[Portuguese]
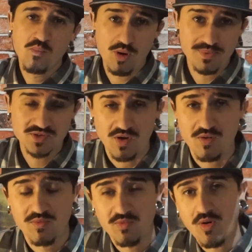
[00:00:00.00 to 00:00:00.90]
Bom
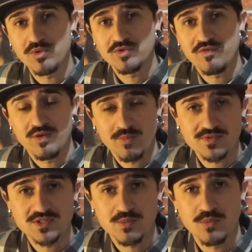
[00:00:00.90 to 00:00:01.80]
pessoal, como eu estou falando
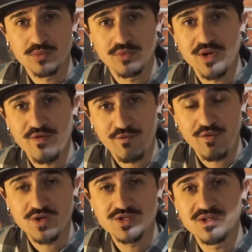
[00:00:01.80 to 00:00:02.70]
para vocês que o motor é
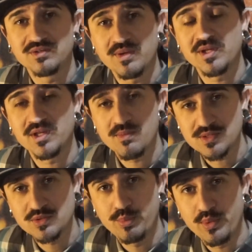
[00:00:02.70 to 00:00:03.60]
forte, também tem
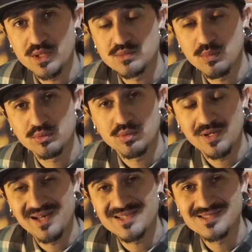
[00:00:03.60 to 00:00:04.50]
uma surpresa. O motor
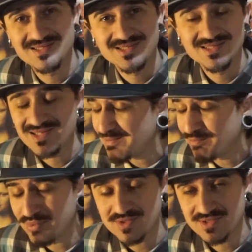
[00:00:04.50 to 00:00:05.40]
ele é
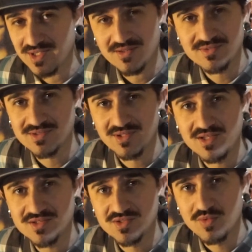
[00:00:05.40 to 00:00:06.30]
100%
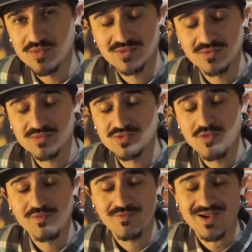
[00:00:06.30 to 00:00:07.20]
silencioso, não se
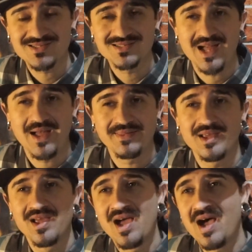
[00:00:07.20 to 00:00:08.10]
ouve quase
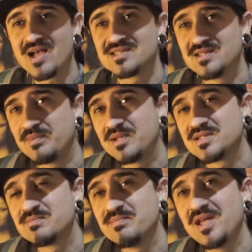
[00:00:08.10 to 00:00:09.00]
nada. Há ah,
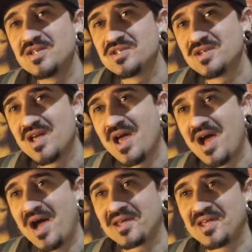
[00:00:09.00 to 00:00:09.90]
simplesmente
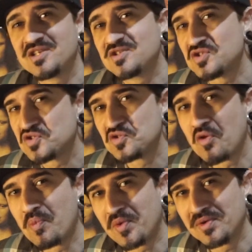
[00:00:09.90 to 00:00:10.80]
aquele
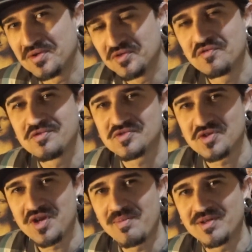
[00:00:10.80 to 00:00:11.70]
sopro do
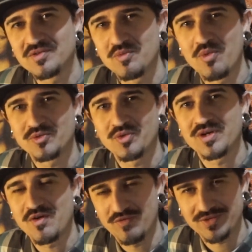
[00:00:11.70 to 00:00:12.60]
funcionamento do
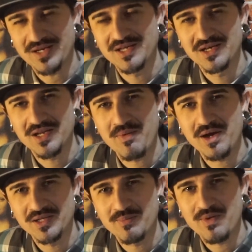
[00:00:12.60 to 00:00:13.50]
motor, que eu vou estar tá ligando a
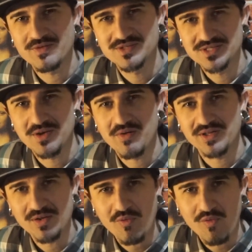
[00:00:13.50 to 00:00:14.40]
máquina para vocês
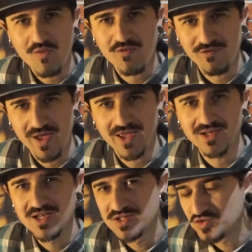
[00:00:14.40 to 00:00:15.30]
agora dar um
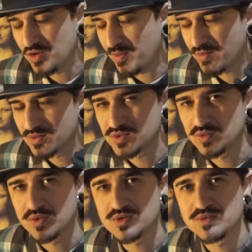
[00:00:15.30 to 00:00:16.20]
confere de como é
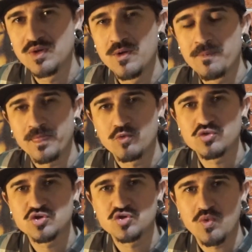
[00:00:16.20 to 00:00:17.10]
gostoso
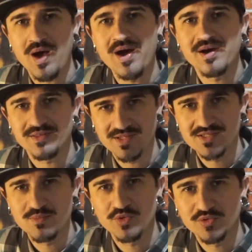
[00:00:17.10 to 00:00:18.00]
o suar
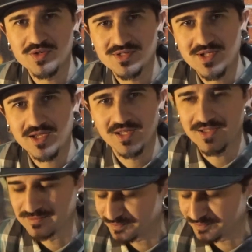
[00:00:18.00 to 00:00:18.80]
desse motorzinho aqui.